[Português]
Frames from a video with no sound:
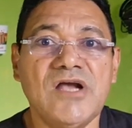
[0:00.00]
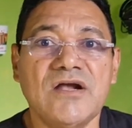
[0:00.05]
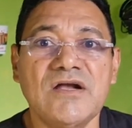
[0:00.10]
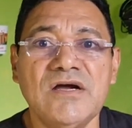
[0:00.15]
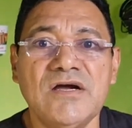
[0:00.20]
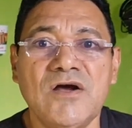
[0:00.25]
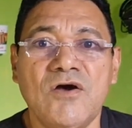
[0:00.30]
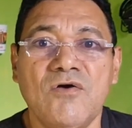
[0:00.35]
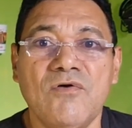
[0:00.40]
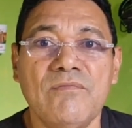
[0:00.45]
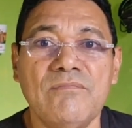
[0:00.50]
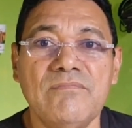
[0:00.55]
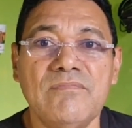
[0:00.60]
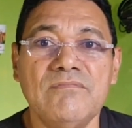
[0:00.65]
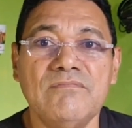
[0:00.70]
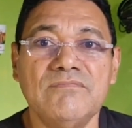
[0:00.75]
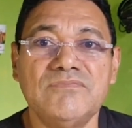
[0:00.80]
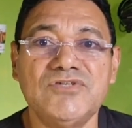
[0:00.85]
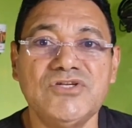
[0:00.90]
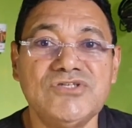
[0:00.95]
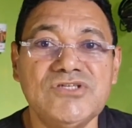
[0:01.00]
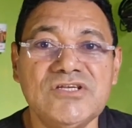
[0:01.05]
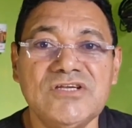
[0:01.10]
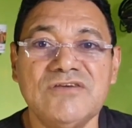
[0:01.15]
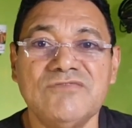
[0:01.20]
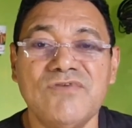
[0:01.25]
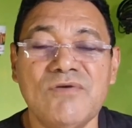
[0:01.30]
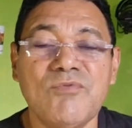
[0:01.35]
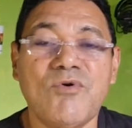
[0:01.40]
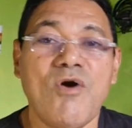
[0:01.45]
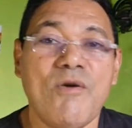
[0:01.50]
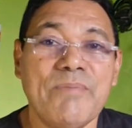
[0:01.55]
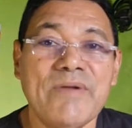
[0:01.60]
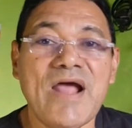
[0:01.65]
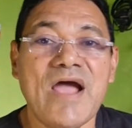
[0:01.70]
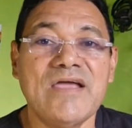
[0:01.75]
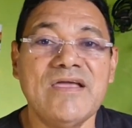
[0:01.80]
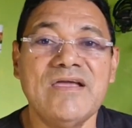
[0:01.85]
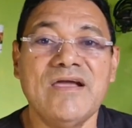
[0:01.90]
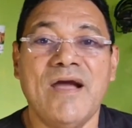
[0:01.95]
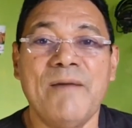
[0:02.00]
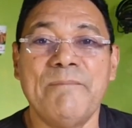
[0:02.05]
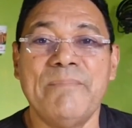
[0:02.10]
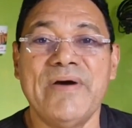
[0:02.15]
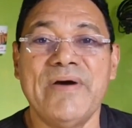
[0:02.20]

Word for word: Tiagão, Titi, vamos cobrar aí,